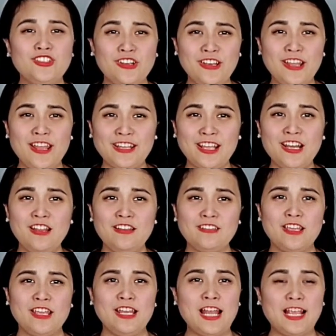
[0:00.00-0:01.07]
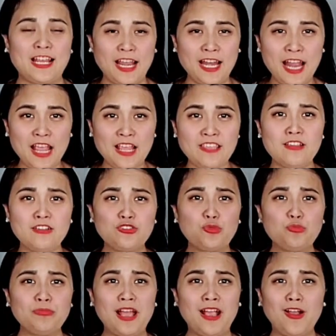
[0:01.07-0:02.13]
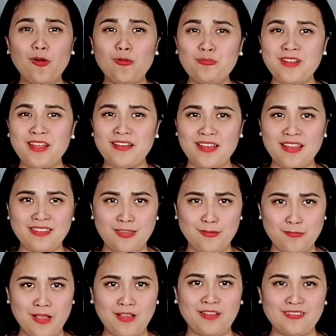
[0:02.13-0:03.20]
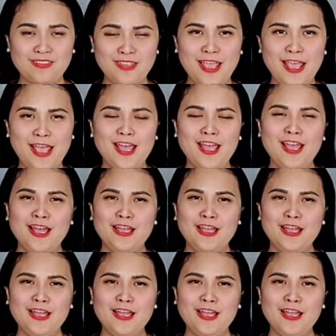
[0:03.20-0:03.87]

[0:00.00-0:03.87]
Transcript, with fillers: cho nên khánh linh nghĩ là cách hay nhất chúng ta không nên để tiền mặt ở nhà